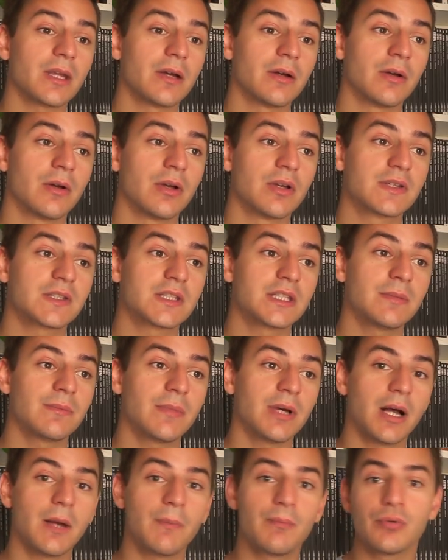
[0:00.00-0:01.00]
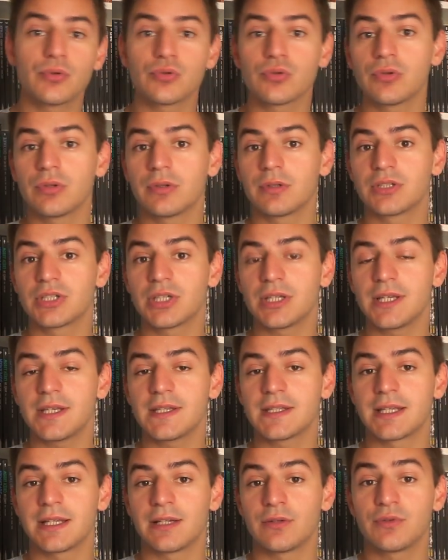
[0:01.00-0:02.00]
Euh, ce qui m'a un peu gêné,
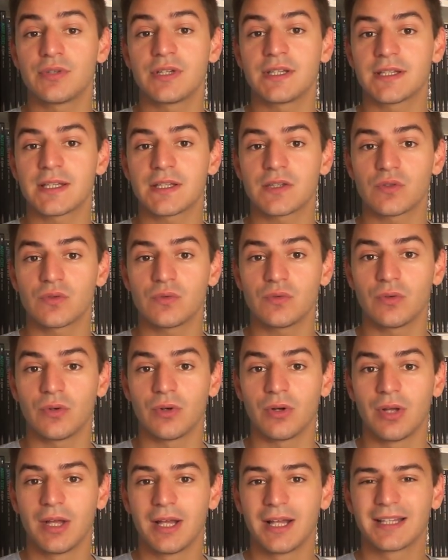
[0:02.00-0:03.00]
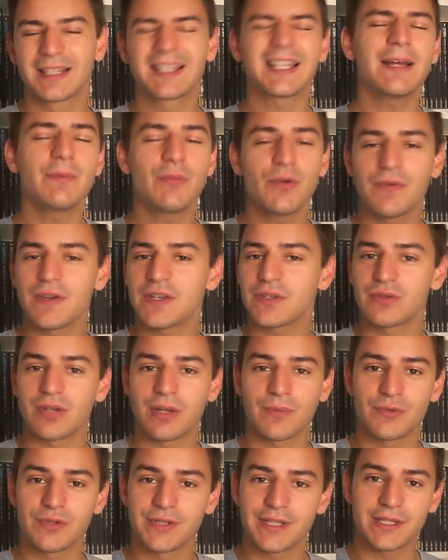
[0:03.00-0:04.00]
c'est l'utilisation euh, très mauvaise de
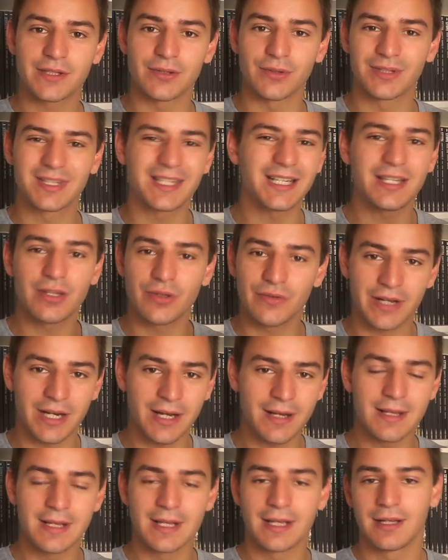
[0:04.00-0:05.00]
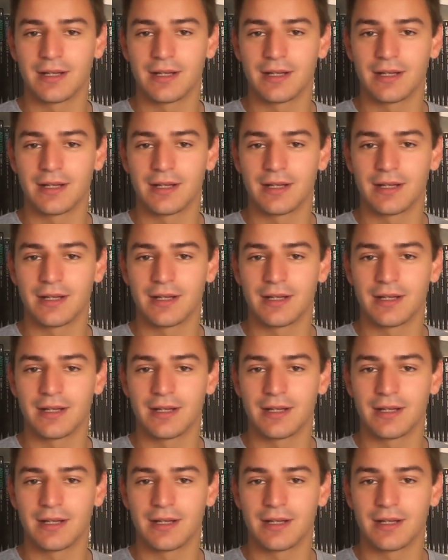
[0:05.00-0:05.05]
la musique euh, telenovela.